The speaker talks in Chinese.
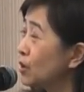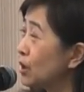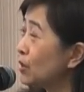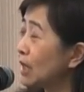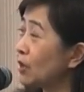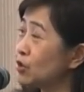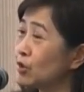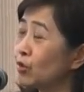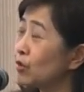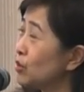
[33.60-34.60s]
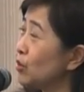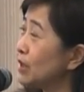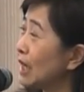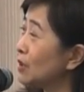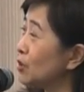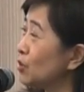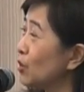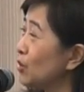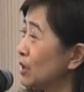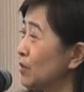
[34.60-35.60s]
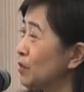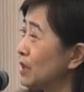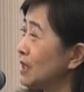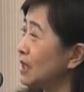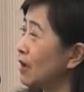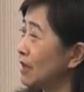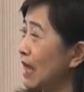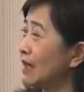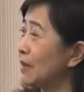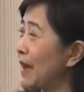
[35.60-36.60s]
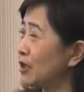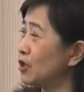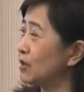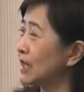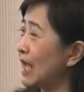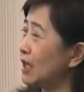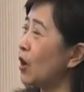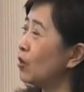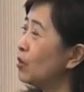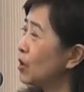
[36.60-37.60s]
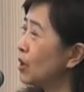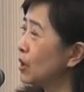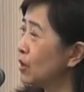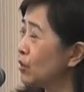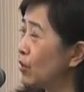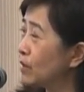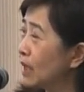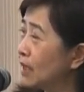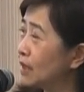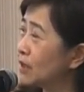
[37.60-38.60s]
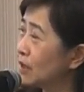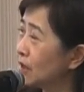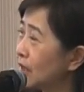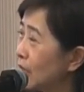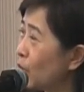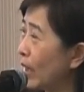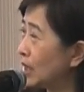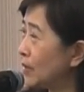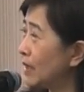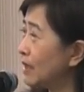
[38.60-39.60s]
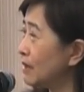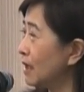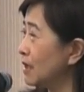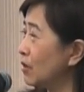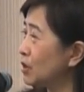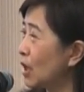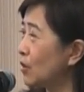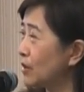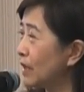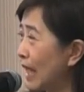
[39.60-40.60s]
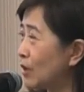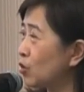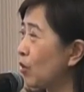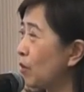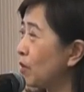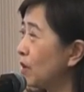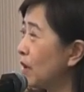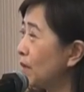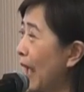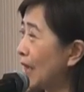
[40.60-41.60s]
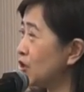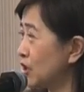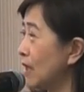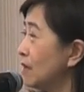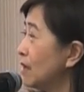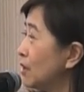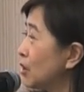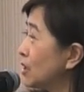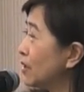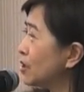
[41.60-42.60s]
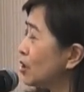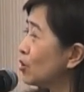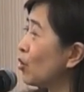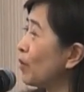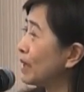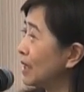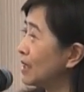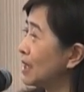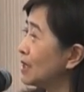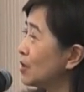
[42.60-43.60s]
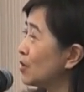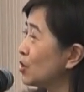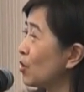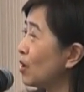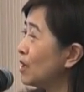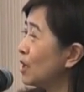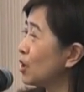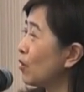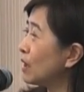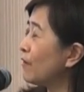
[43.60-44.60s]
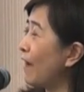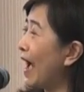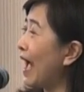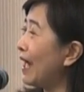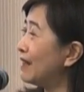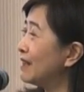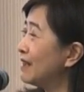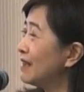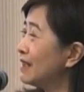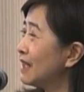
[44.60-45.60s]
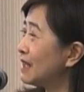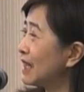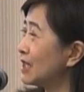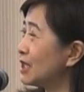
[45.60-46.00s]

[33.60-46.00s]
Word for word: 所以我想询询问一下，就是说为什么不是到两个礼拜之后再由我们的立委这边呃由招委这边来做排审？所以这就是我们以前是不是说同一个法案，那可以